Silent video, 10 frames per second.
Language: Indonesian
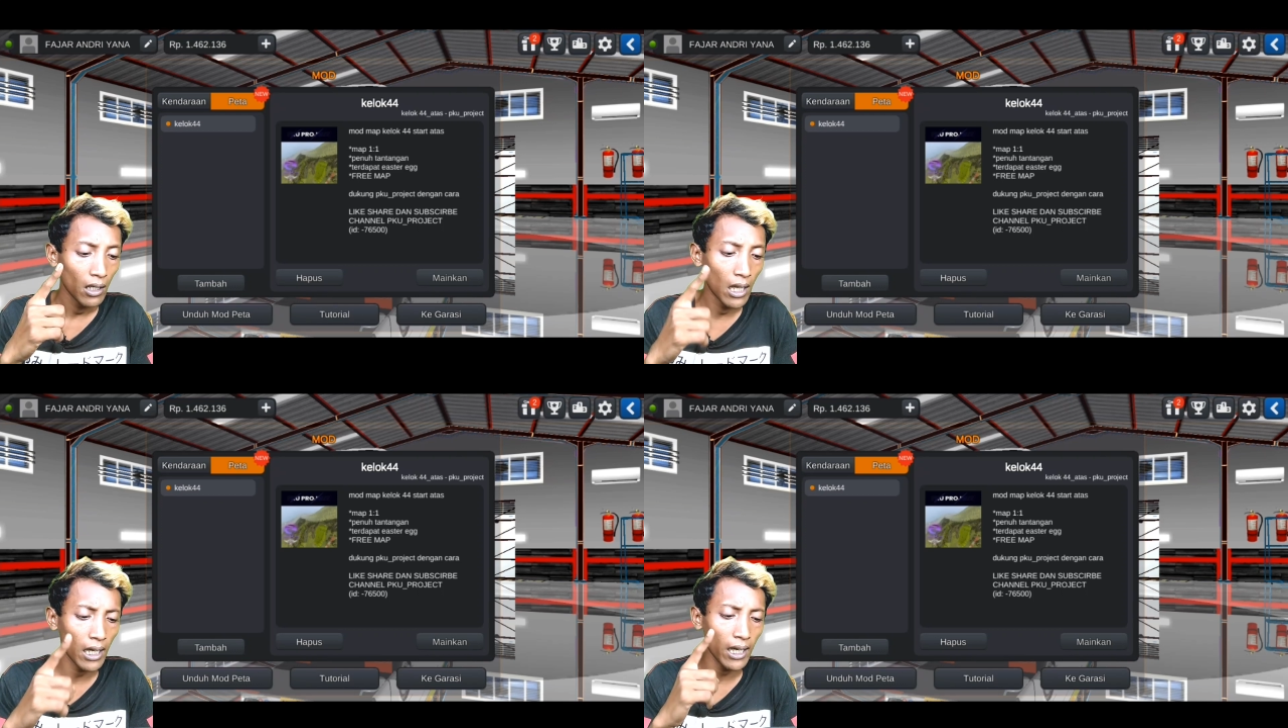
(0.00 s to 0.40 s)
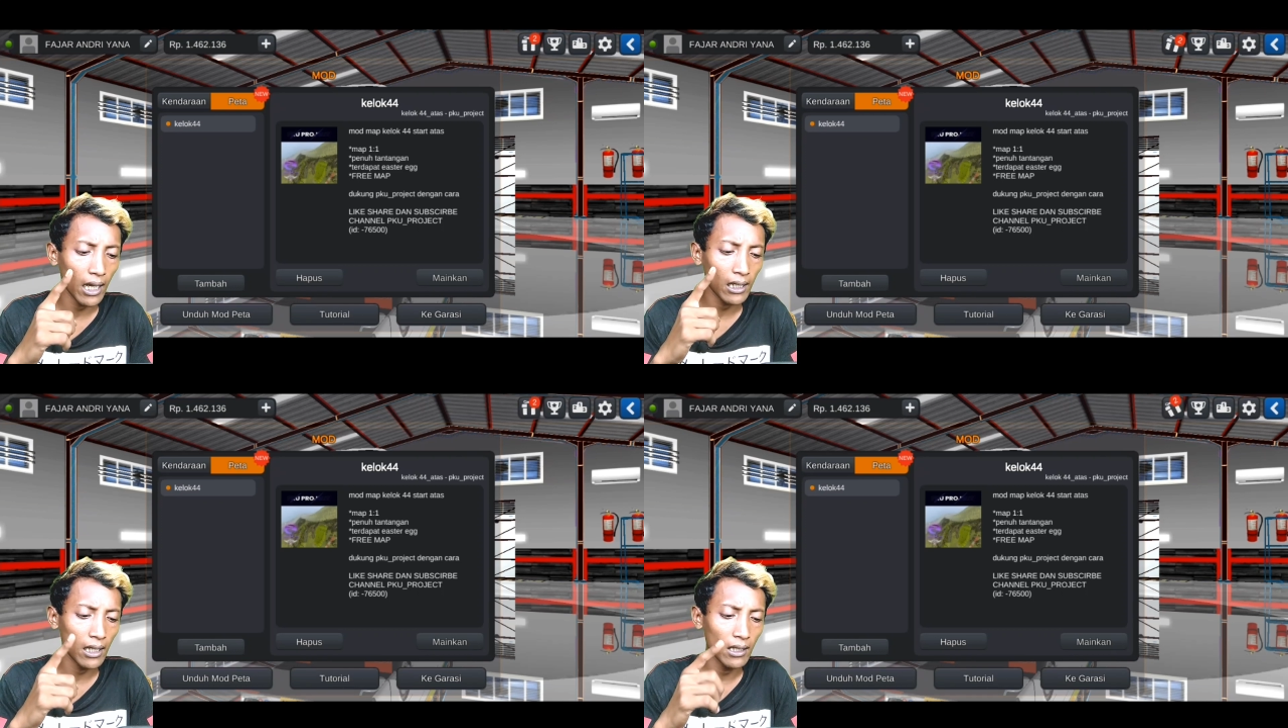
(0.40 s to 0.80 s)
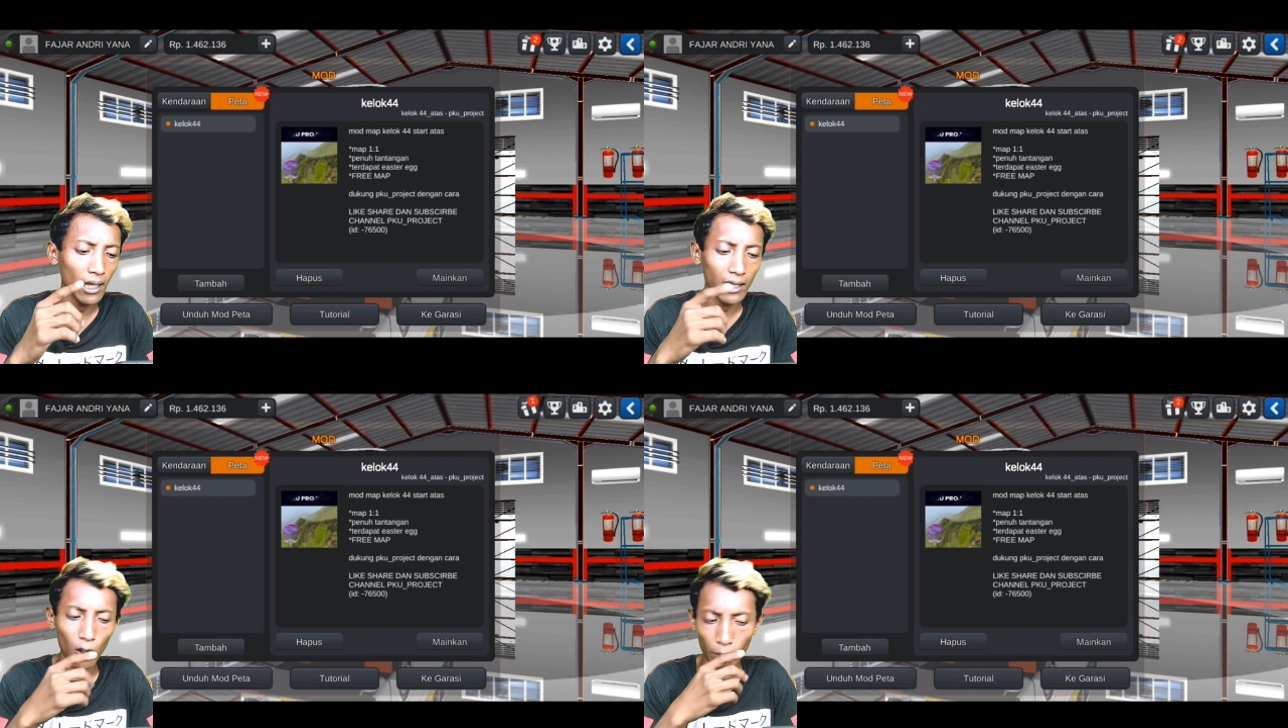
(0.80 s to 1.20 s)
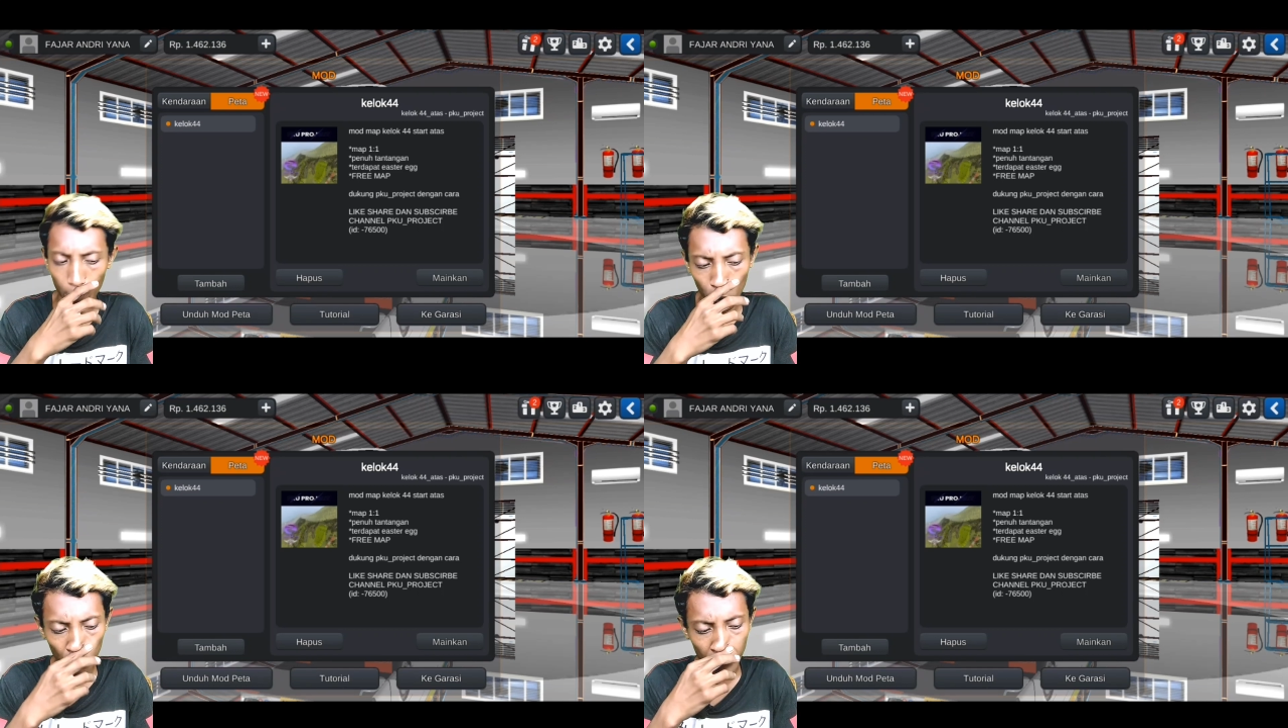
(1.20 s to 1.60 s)
Dan ini katanya jalannya
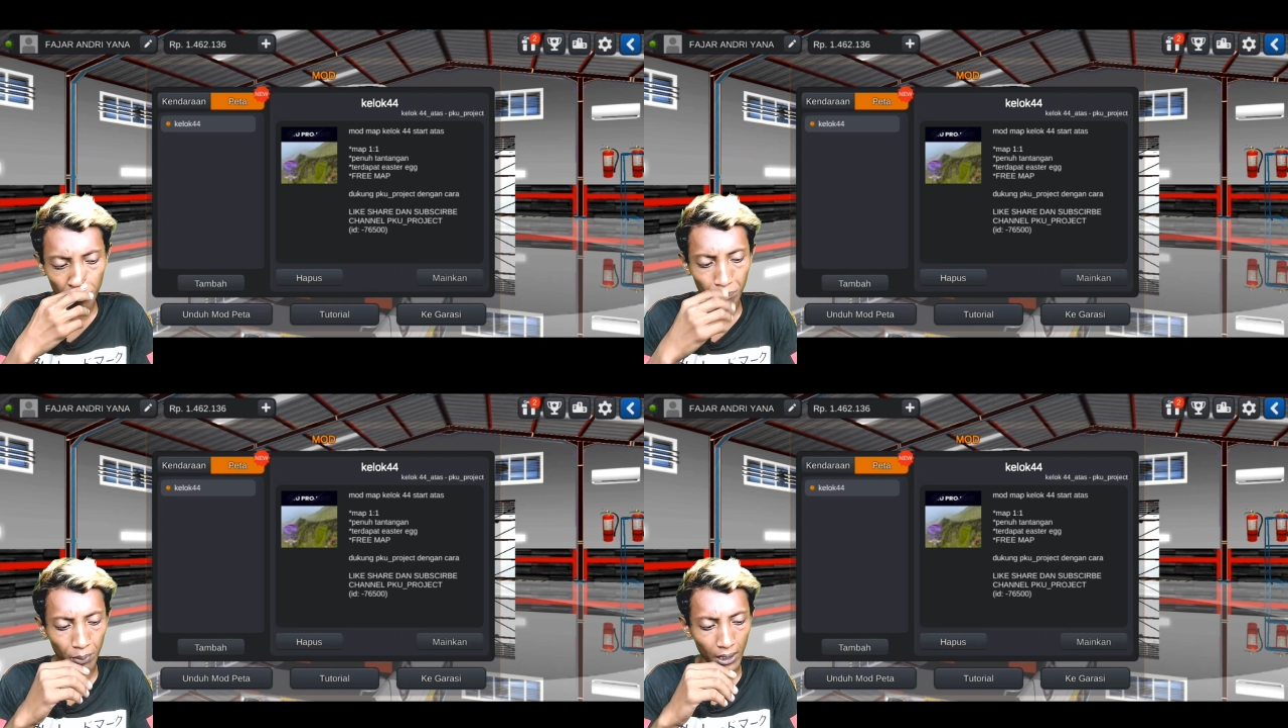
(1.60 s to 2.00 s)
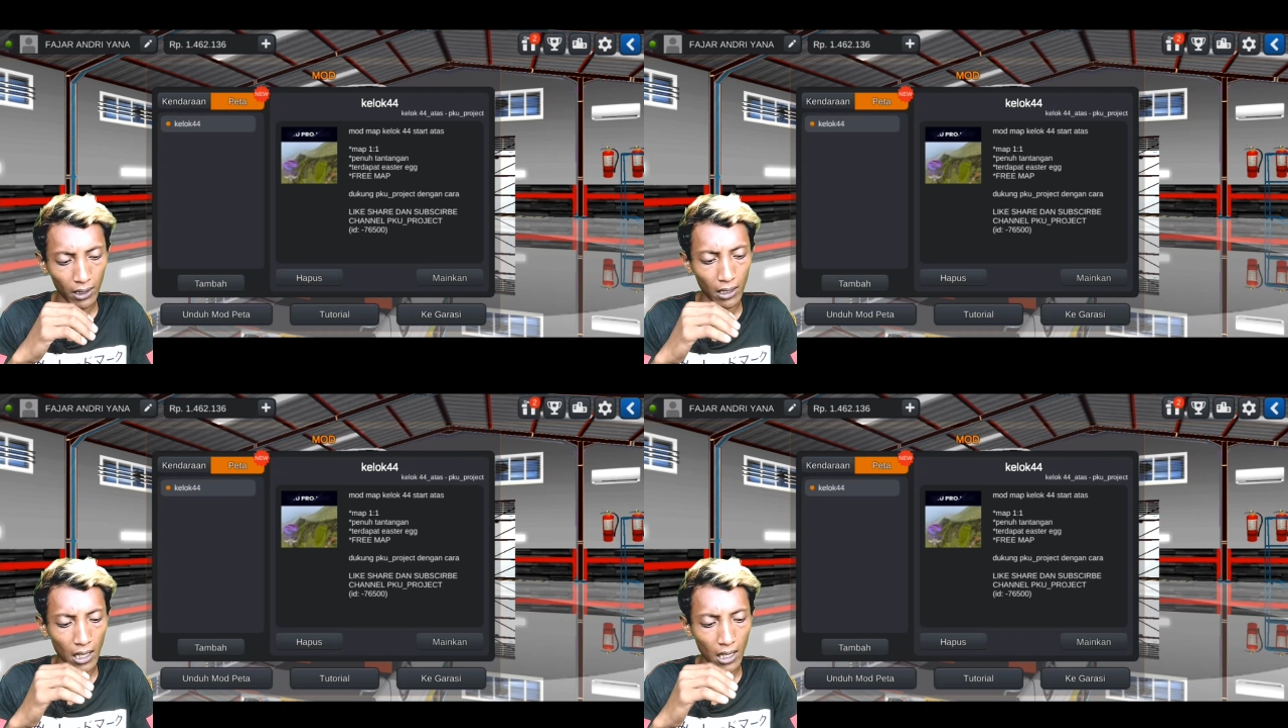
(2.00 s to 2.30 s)
lumayan cukup sempit